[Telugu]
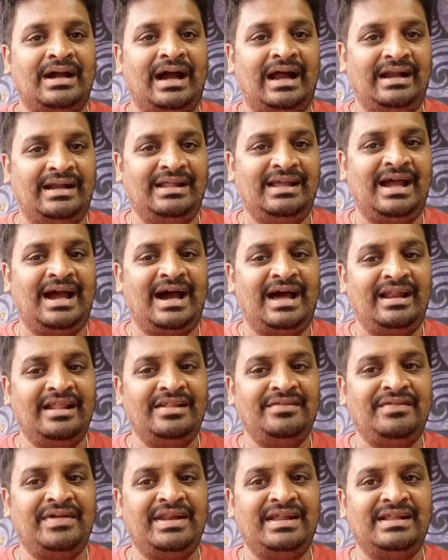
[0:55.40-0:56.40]
అంటే
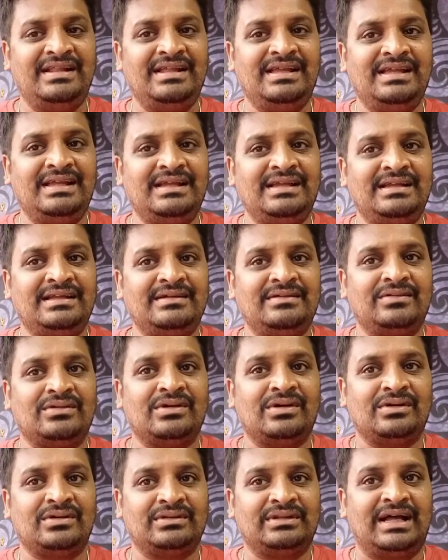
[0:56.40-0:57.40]
ఆనందం అనేది ఒక
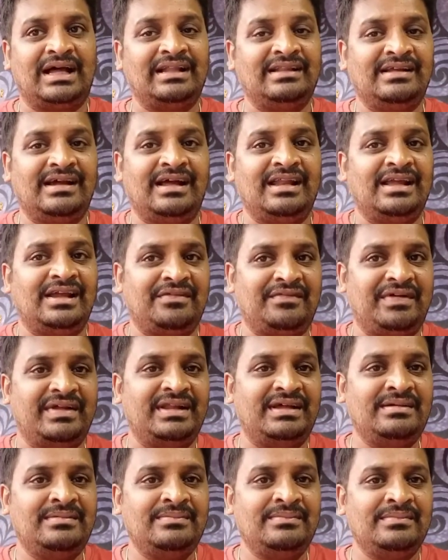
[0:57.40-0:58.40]
తాత్కాలికమైన